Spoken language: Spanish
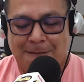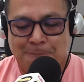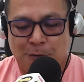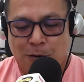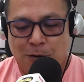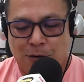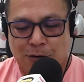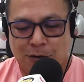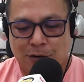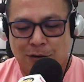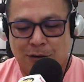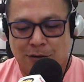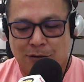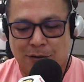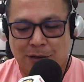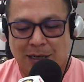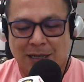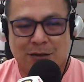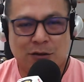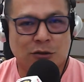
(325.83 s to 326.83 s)
jamón,
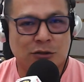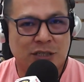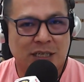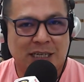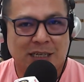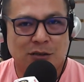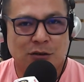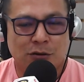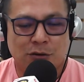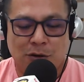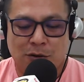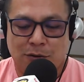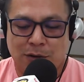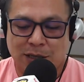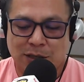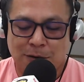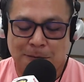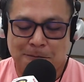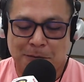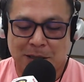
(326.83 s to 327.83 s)
el tocino, todo
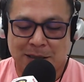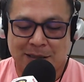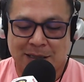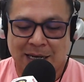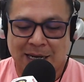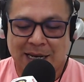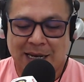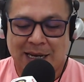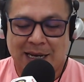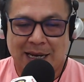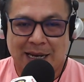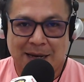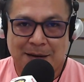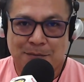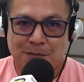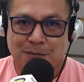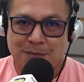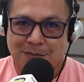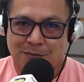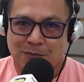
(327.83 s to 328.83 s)
esto, pues eh,
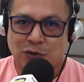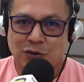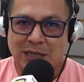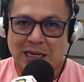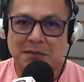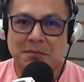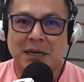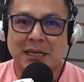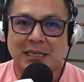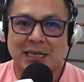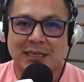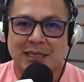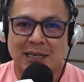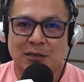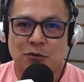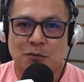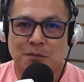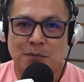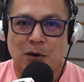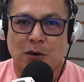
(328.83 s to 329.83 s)
muchas veces es
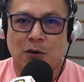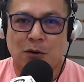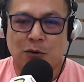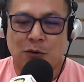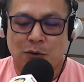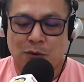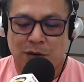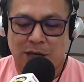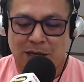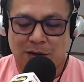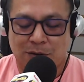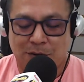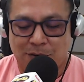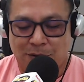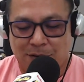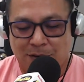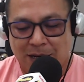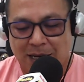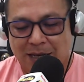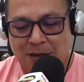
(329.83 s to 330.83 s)
un poco crudito,
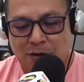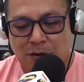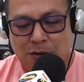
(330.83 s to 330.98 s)
¿no? En